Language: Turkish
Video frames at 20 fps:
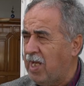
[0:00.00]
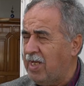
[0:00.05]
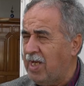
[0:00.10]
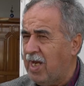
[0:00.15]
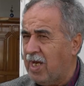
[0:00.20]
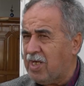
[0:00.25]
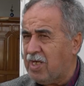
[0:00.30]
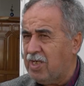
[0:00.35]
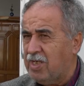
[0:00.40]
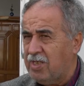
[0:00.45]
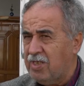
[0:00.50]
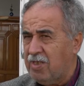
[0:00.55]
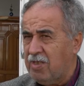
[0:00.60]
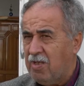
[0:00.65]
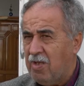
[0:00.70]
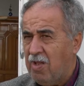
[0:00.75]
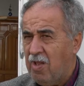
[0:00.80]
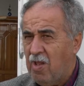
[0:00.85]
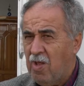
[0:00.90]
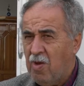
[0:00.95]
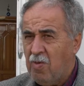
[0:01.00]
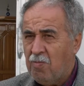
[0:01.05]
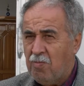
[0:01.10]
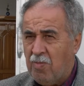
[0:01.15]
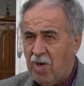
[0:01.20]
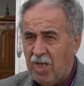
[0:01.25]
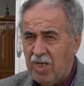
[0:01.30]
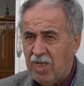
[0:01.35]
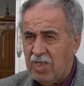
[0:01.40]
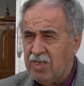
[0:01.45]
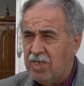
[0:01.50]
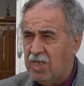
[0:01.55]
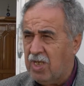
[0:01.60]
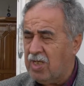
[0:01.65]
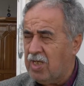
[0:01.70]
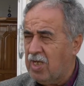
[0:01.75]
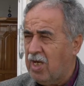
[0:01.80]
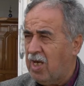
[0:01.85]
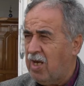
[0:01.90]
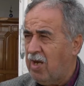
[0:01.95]
yakın
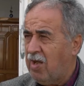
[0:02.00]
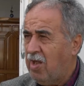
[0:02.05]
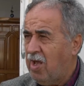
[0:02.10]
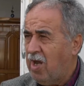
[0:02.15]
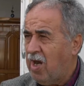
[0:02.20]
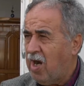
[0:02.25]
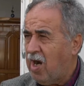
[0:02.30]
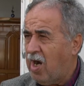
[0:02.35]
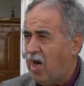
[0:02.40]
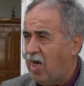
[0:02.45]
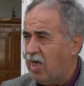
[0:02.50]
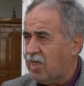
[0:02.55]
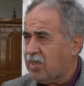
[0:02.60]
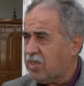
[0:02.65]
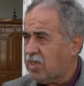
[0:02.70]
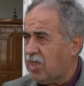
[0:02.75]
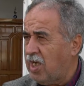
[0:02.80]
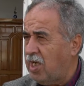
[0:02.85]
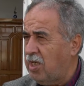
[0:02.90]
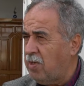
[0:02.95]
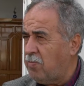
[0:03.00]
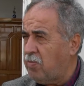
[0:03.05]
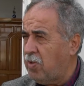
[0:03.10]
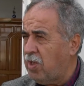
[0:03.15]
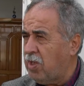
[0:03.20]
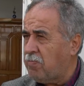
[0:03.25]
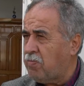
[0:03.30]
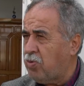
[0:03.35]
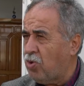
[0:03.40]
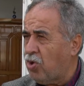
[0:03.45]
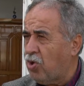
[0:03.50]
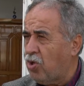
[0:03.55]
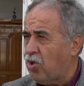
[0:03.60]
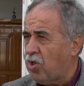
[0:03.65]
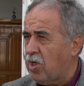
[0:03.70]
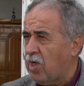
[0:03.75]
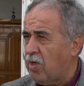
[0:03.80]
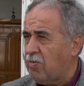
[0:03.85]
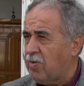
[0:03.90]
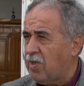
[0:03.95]
Malatya'da hak sahiplik
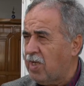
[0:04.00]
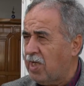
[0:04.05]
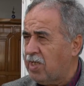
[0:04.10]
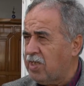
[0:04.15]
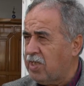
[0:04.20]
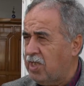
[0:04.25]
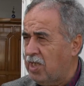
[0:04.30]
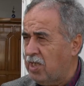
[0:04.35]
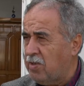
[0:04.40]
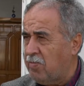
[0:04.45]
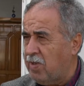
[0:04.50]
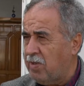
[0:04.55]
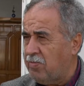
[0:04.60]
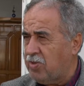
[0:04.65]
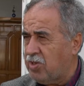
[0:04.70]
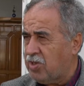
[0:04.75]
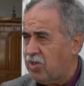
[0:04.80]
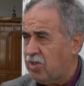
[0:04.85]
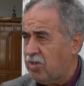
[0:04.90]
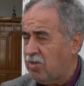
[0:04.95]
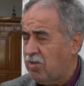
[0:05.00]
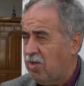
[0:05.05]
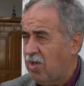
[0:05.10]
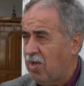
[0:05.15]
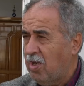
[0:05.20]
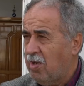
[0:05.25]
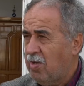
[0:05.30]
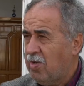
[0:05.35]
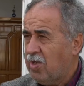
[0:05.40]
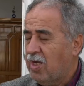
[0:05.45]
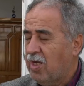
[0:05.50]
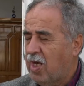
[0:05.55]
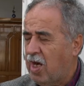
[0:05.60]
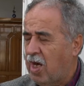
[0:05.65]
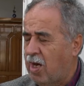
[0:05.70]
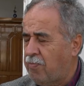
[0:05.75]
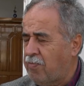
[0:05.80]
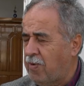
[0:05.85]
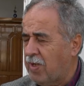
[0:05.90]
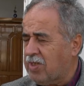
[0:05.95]
programına girmemiş.
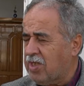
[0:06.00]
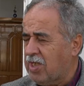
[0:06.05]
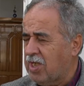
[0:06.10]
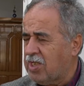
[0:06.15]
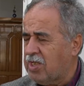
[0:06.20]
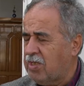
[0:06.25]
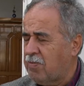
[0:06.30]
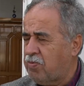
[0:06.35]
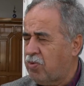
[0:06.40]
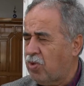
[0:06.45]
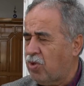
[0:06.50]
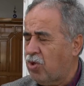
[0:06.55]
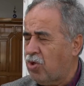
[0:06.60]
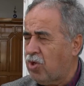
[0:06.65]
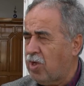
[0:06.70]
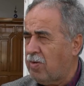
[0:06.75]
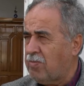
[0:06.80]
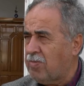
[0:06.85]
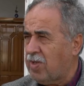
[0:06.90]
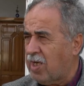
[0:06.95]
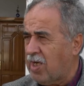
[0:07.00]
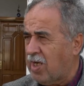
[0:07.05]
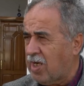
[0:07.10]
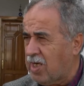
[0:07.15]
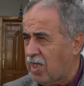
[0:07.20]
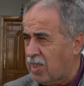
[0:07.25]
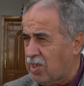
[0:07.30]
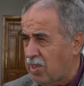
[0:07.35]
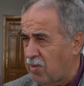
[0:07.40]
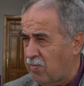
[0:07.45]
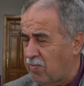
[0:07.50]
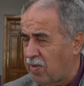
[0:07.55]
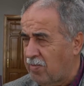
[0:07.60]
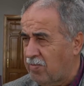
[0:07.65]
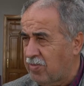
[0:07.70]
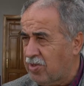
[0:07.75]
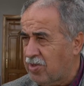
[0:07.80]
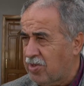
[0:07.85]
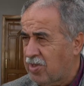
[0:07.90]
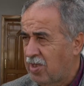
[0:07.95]
Apat'taki programlara
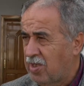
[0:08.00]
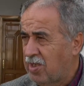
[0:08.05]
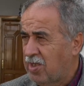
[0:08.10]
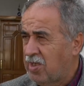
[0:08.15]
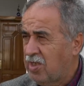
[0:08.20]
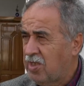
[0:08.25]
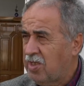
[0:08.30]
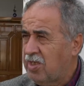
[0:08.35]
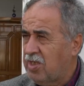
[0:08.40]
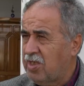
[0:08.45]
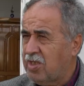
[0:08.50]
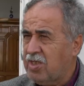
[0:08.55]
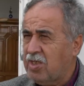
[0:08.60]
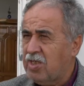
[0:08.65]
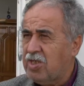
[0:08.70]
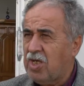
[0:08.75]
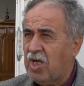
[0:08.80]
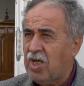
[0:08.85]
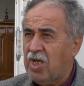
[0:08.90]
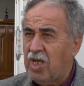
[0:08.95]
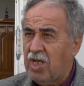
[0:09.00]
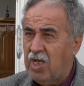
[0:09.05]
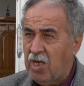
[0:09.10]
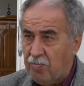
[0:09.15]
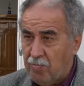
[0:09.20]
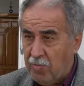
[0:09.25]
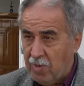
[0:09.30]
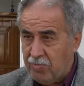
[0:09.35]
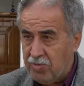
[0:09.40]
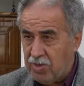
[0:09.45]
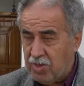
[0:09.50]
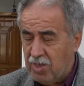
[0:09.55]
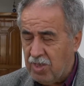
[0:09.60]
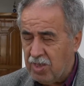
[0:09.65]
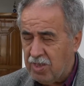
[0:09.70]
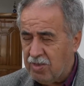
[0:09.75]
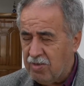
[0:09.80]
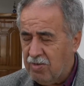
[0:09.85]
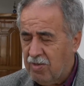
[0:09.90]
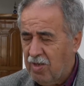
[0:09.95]
katılmamış. İstişare
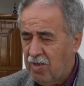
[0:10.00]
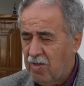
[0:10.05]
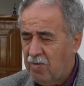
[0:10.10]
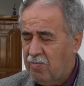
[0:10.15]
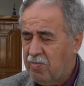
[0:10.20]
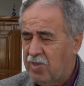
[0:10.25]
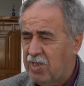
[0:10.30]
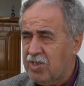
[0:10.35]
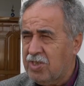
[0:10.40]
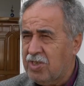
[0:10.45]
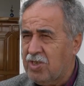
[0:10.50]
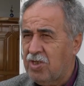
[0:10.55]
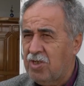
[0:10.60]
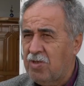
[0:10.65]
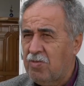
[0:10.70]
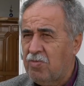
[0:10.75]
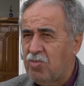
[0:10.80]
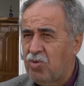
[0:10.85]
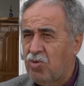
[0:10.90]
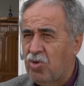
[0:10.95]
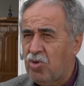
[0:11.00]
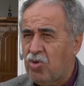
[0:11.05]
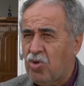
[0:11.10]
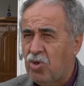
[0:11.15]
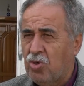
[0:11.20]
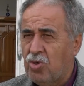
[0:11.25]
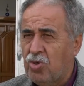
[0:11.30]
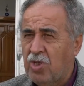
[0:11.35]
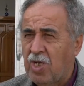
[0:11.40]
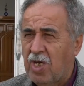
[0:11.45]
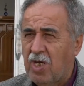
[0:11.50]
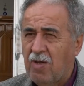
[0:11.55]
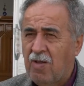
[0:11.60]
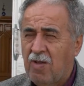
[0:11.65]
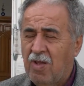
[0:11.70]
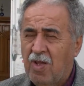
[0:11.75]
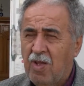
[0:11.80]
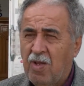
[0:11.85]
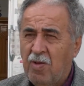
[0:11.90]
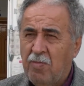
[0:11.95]
yapmamışlar. Biz bu konuda
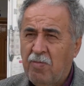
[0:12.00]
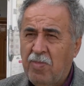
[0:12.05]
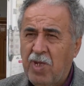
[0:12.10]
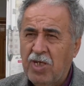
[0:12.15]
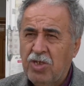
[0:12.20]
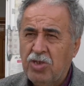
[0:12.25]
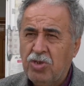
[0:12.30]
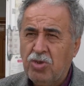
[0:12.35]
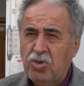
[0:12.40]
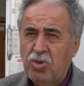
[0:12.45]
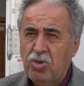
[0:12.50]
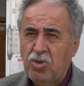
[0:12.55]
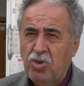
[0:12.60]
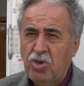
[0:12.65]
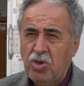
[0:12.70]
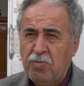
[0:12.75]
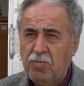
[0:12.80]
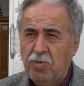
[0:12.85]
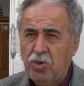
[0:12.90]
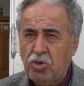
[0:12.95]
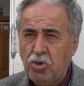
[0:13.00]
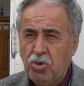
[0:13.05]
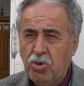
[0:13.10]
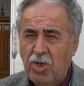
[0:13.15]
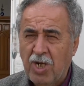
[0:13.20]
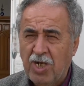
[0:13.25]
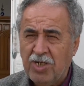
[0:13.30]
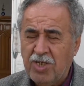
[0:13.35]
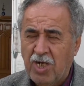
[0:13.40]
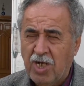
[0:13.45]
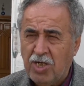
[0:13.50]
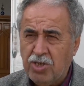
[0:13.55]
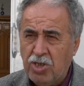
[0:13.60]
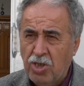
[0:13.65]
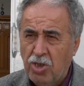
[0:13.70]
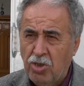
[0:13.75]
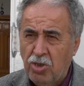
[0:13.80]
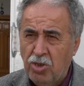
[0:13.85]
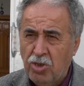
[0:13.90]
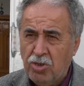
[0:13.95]
5 günlük bir süreç
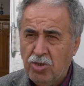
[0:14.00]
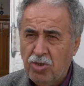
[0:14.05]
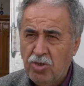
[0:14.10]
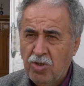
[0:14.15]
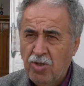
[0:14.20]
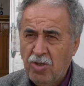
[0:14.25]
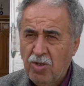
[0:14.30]
açılıyor.